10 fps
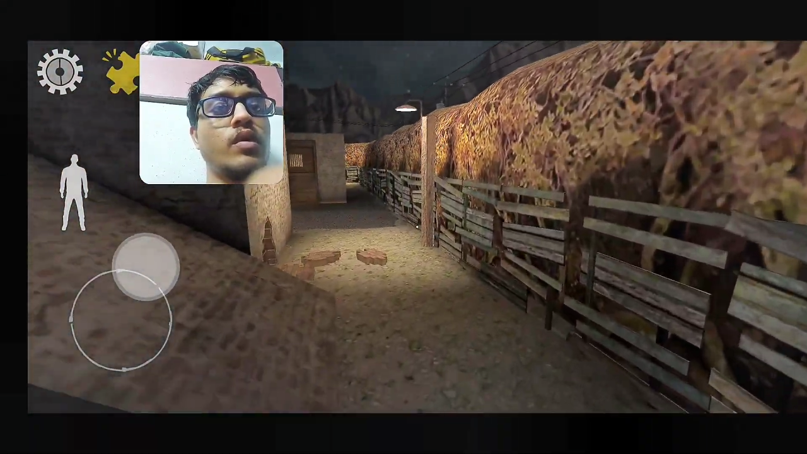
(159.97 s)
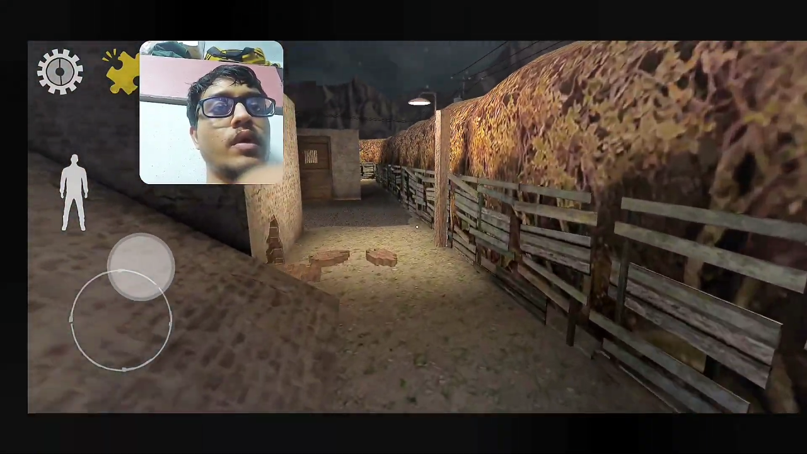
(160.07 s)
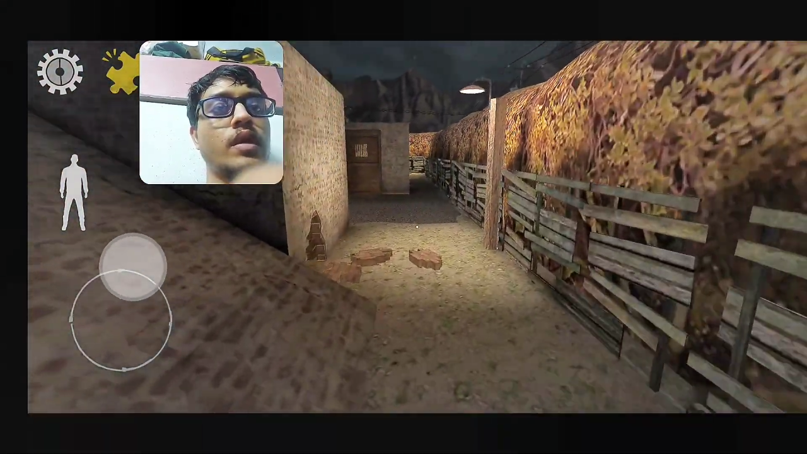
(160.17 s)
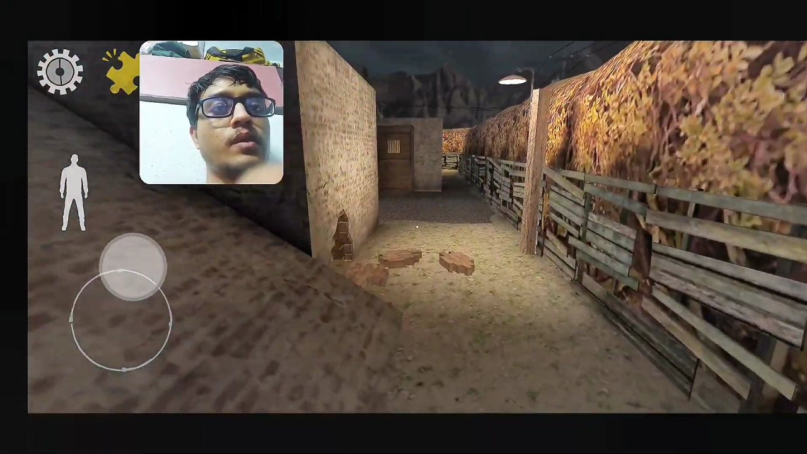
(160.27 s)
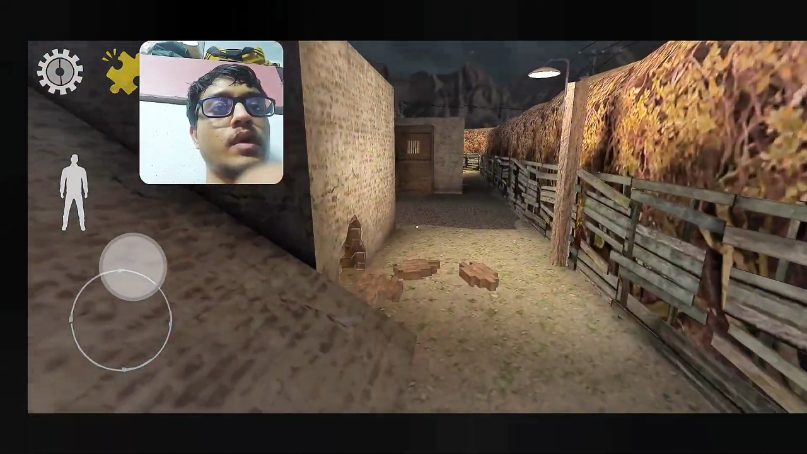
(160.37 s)

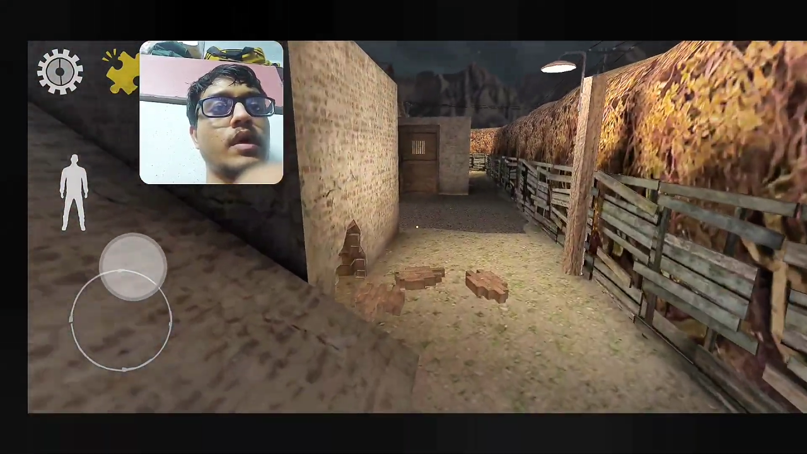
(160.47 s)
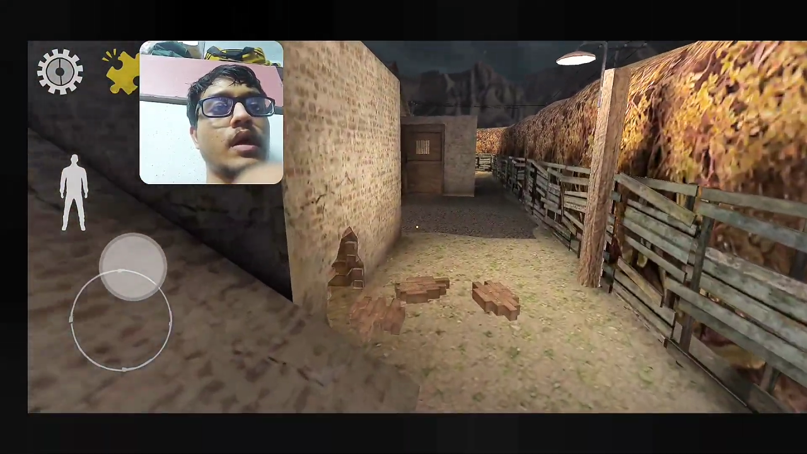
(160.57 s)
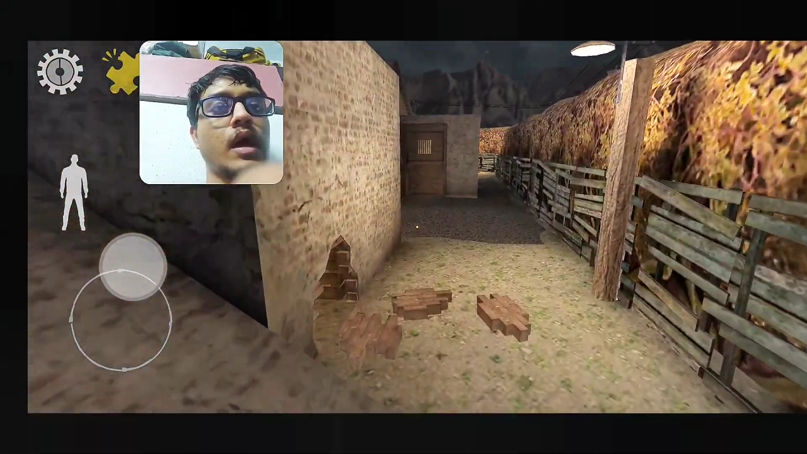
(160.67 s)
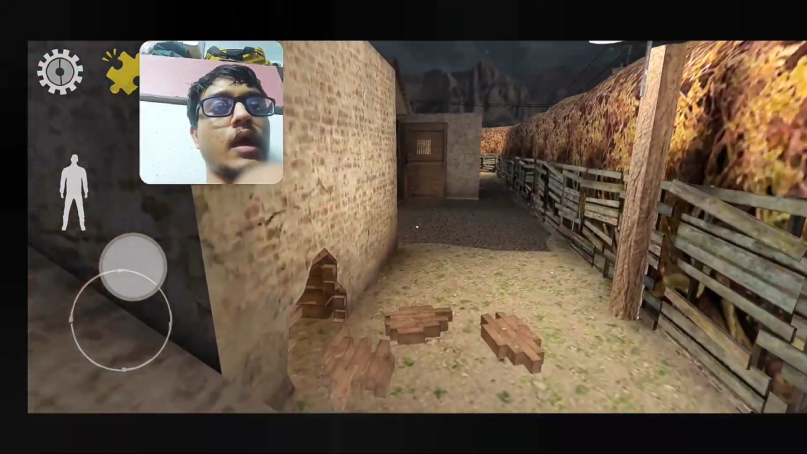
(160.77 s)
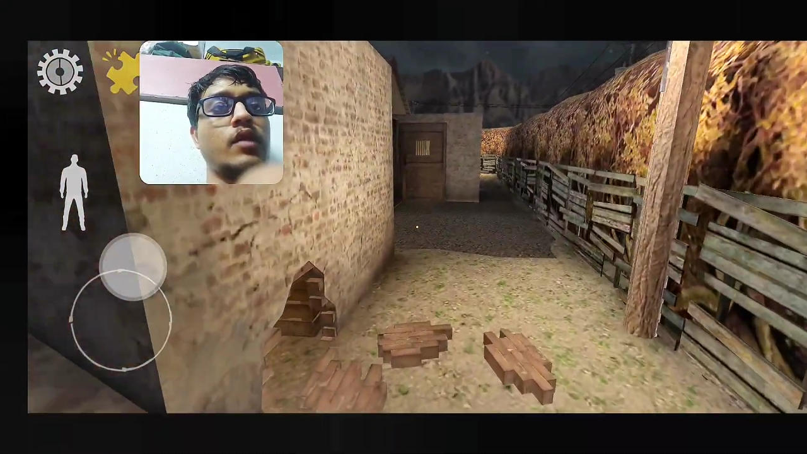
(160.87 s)
ఉంటుంది అనమాట
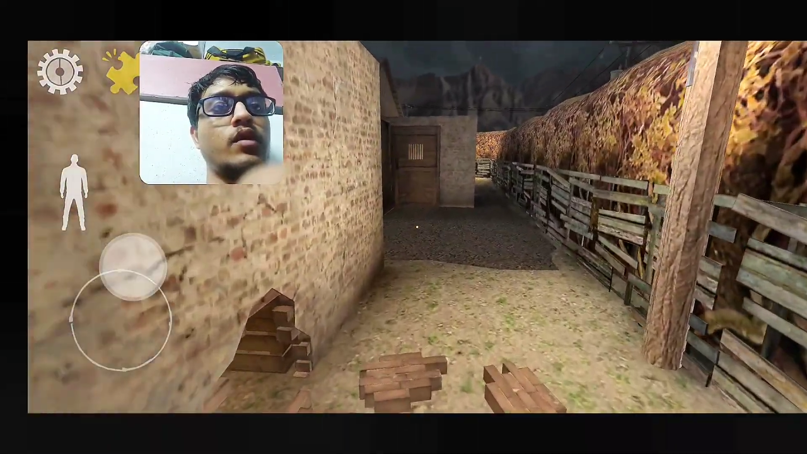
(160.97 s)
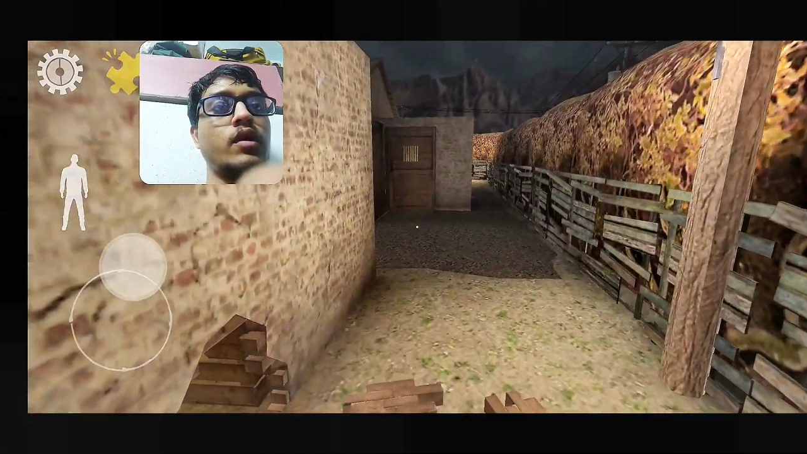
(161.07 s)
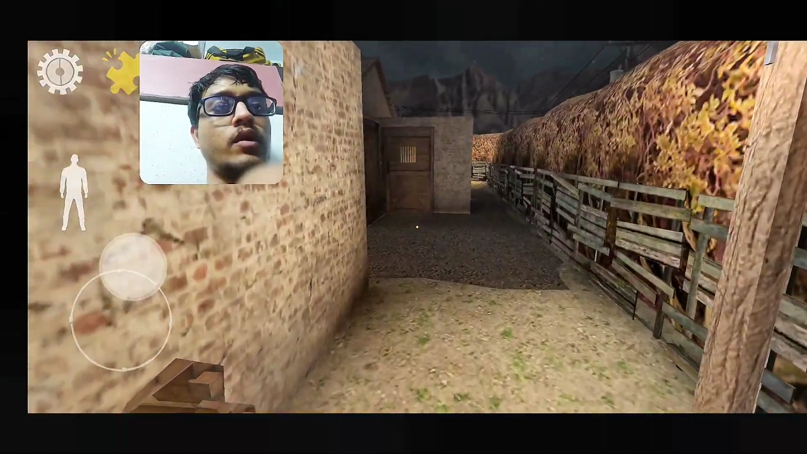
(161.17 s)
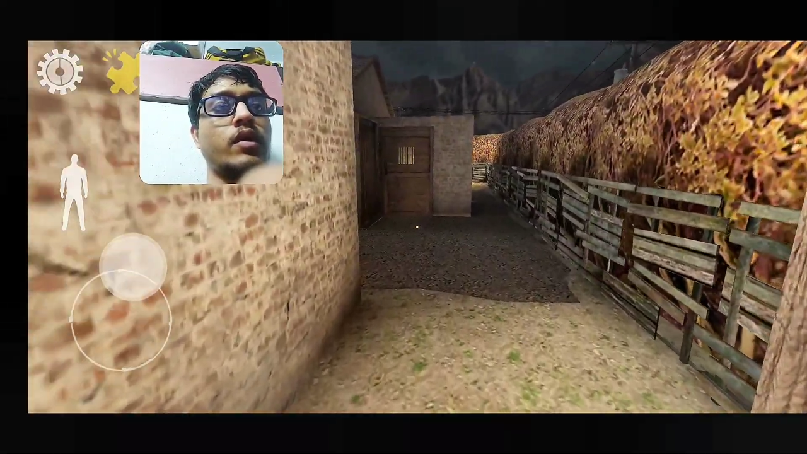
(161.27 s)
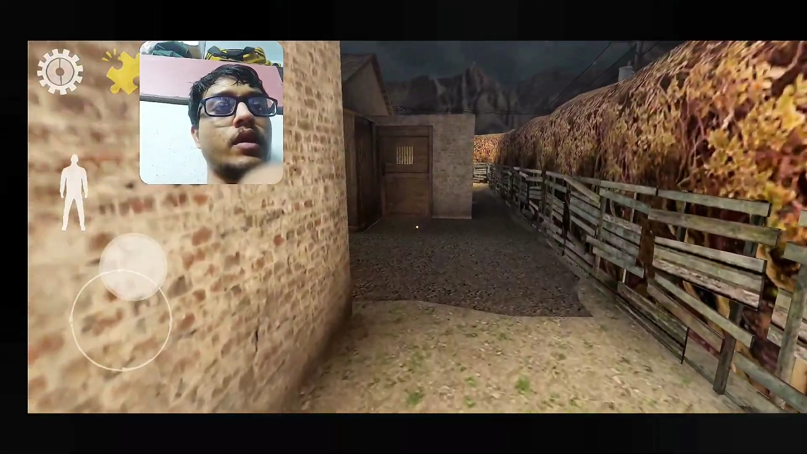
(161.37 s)

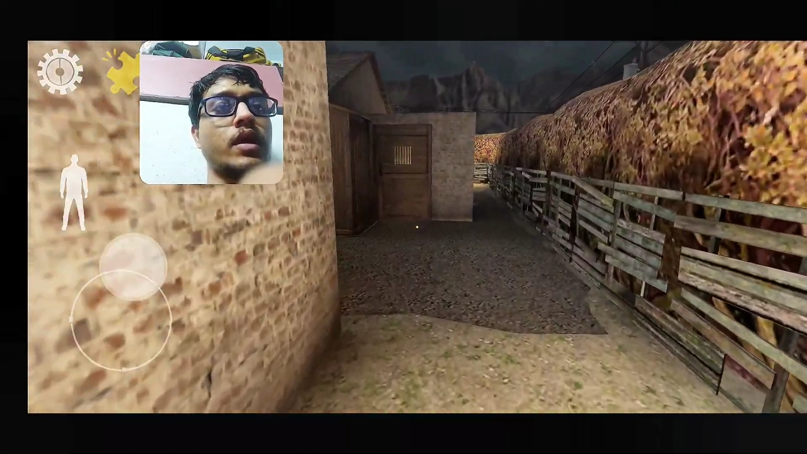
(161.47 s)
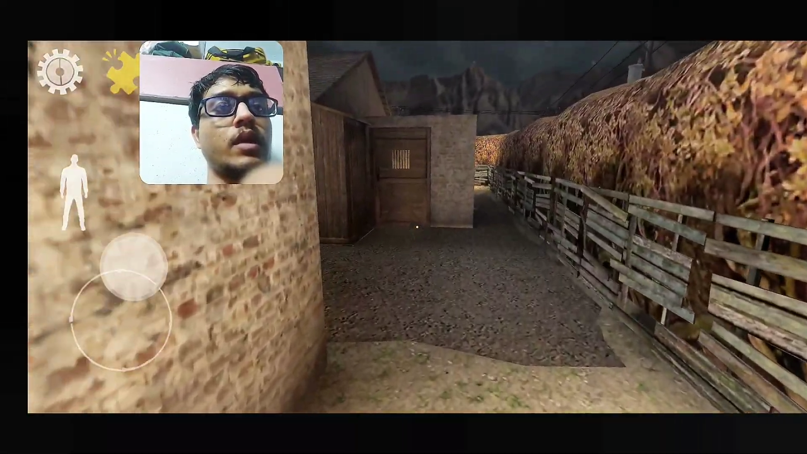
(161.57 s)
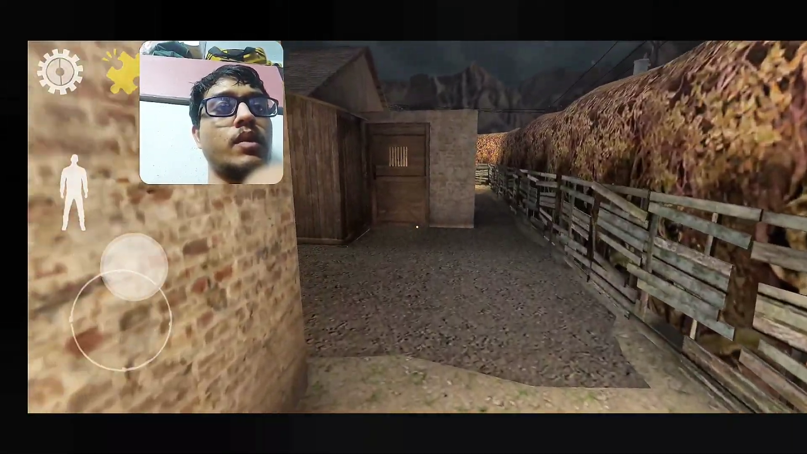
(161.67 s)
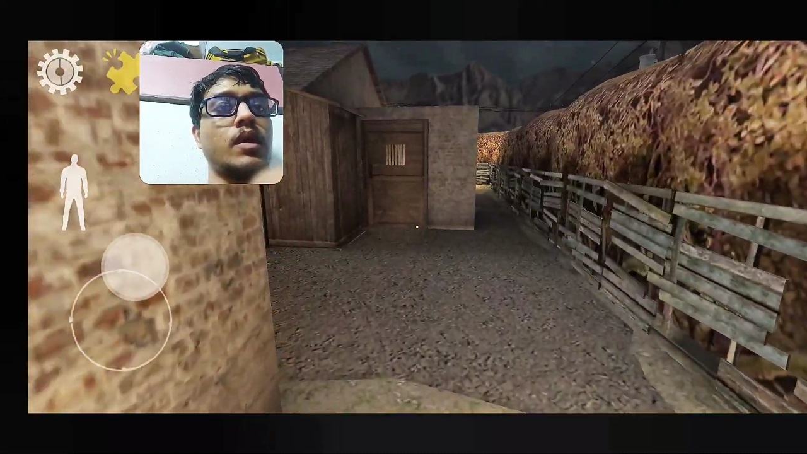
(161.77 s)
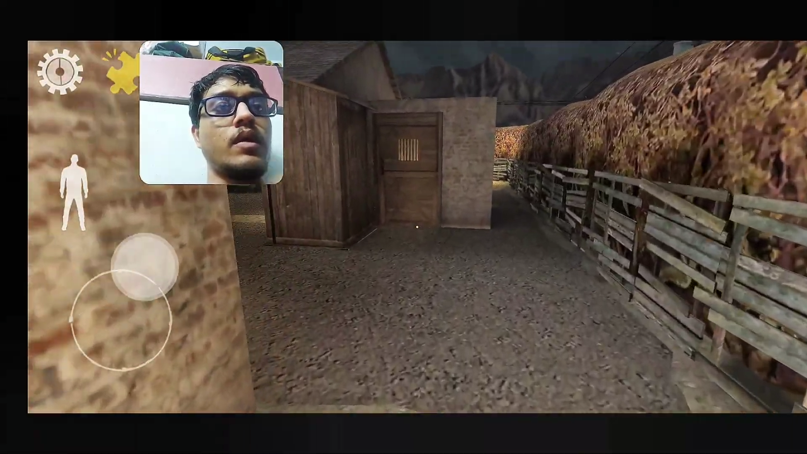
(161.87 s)
అందులోనే ఉంటుంది
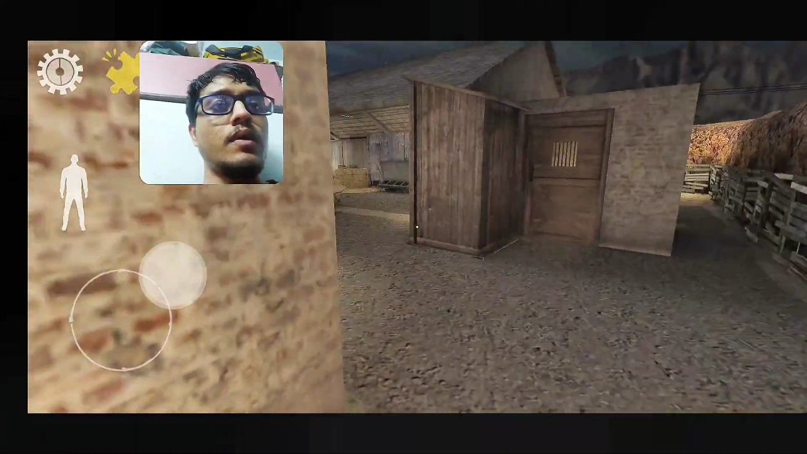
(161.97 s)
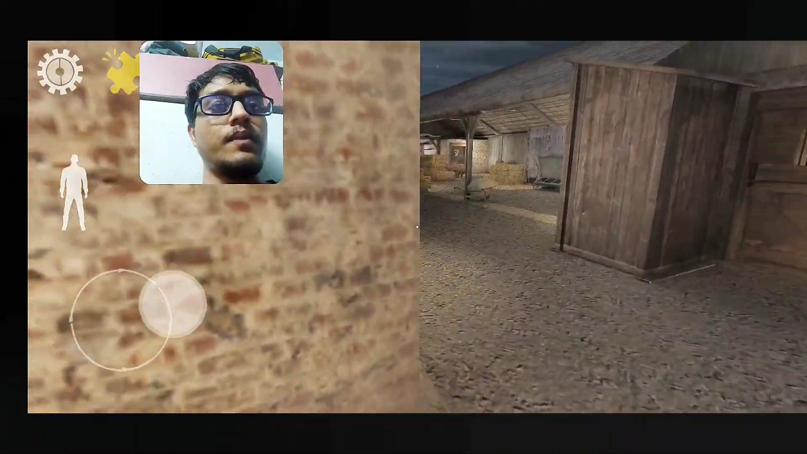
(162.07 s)
కెమెరా